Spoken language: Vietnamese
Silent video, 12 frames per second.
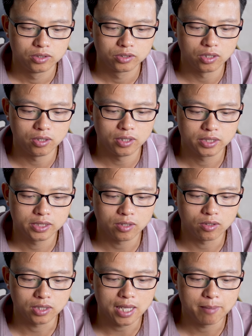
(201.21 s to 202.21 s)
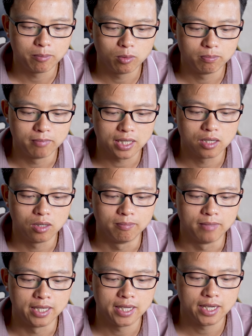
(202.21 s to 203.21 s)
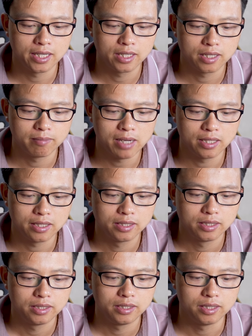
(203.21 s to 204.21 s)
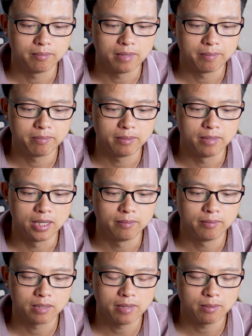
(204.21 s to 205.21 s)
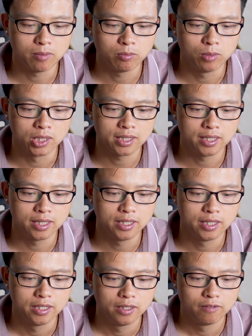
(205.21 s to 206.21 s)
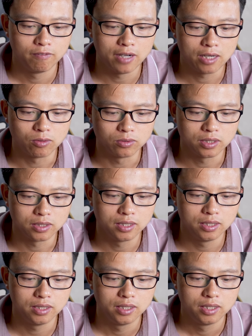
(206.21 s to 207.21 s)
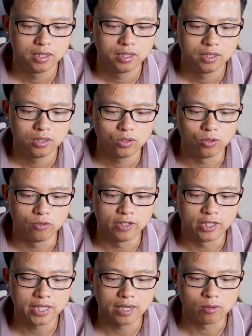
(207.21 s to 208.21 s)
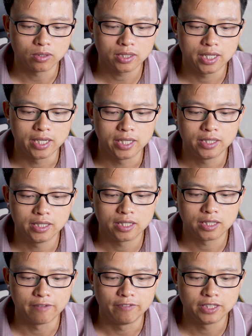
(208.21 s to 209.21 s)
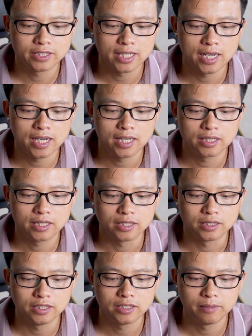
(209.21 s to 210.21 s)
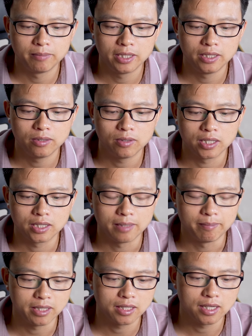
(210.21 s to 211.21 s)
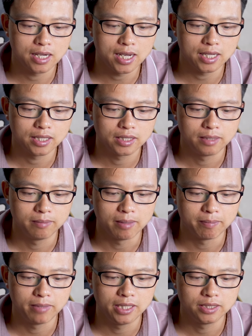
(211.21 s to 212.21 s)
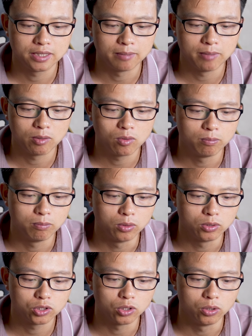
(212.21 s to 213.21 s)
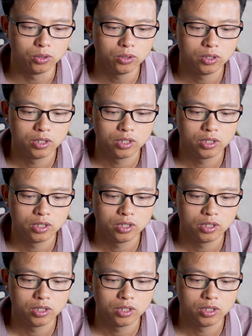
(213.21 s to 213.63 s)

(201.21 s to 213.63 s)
Rồi sau đó tại mục mật khẩu mới này, các bạn nhập mã pin mới mà các bạn mong muốn tại đây. Và cũng tương tự, đối với thẻ quốc tế như là thẻ Visa, thẻ gi xê bê hoặc là thẻ Mastercard thì mã pin sẽ bao gồm bốn số.